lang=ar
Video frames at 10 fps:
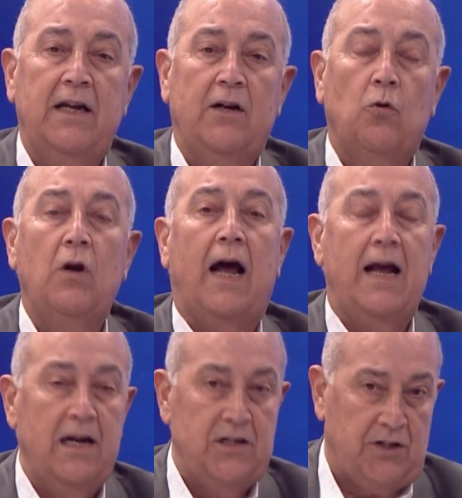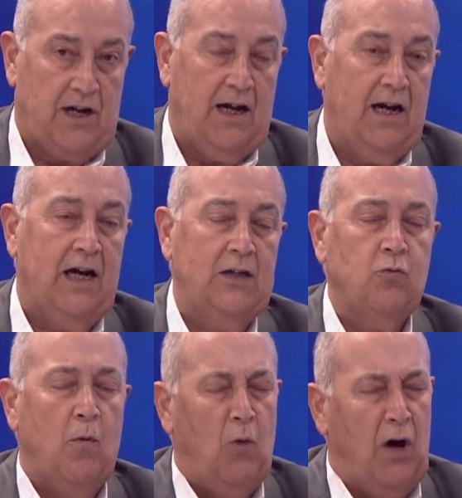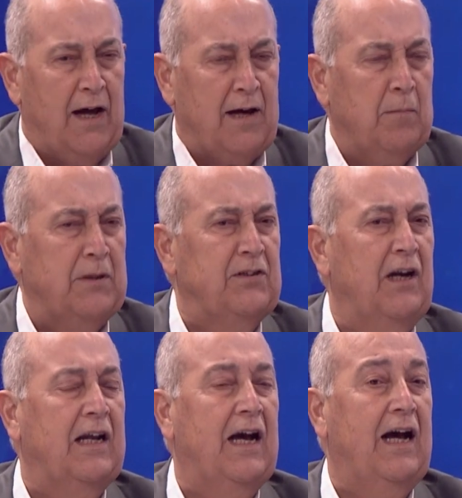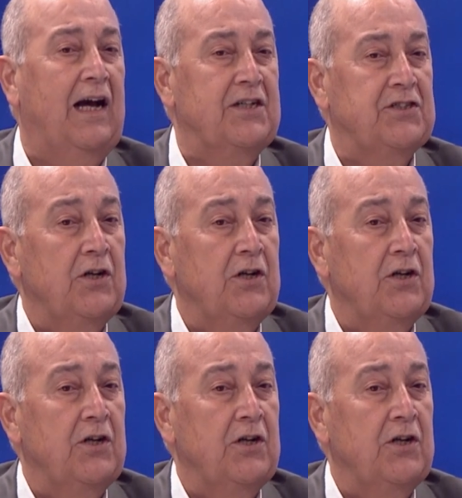كل هاي الإجراءات ومحاربة الكاش